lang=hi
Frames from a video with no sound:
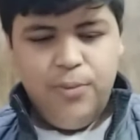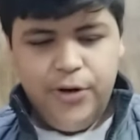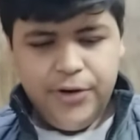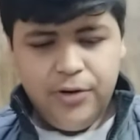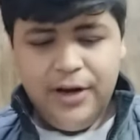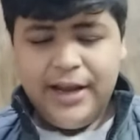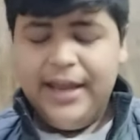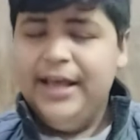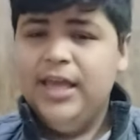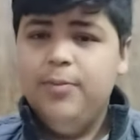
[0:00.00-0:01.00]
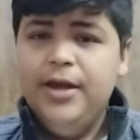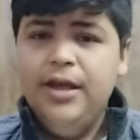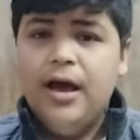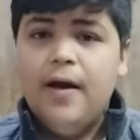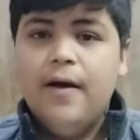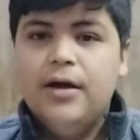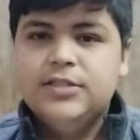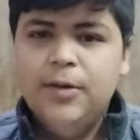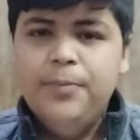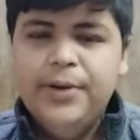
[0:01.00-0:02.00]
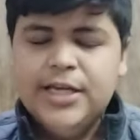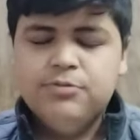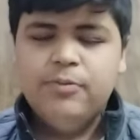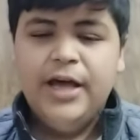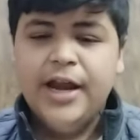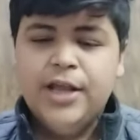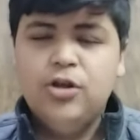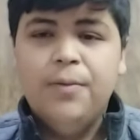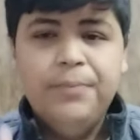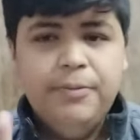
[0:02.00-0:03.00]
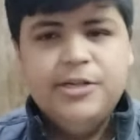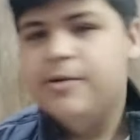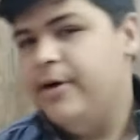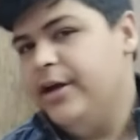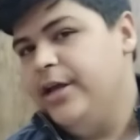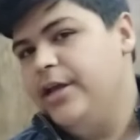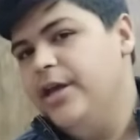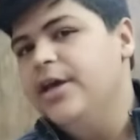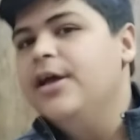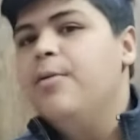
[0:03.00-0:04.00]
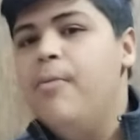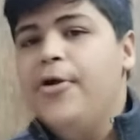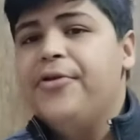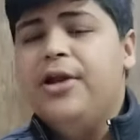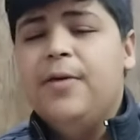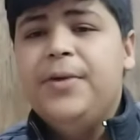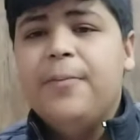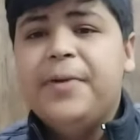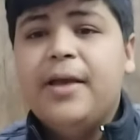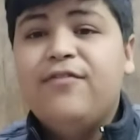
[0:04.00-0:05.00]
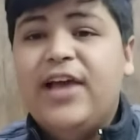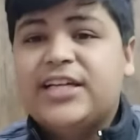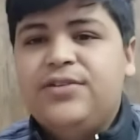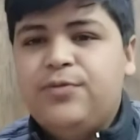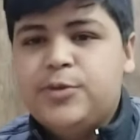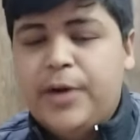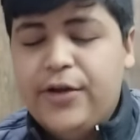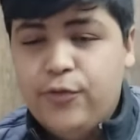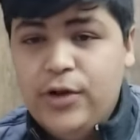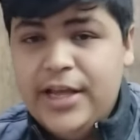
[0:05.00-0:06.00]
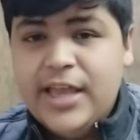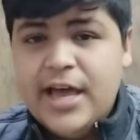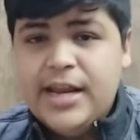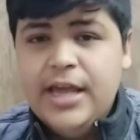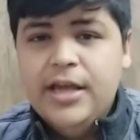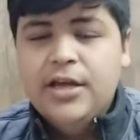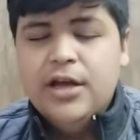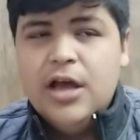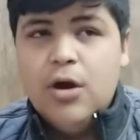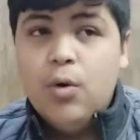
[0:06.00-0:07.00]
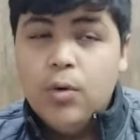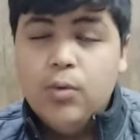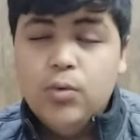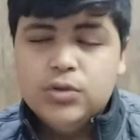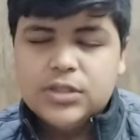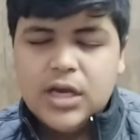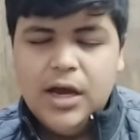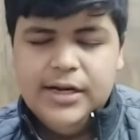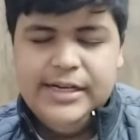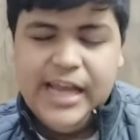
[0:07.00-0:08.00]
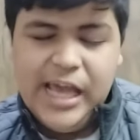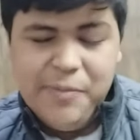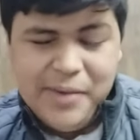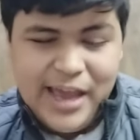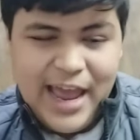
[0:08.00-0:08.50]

मोटरोला कह रहा है कि भाई सब रेस में भाग रहे तो हम भी पीछे भागेंगे मोटरोला भी अपने एक फ्लैगशिप स्मार्टफोन लेके आ रहा है उसका नेम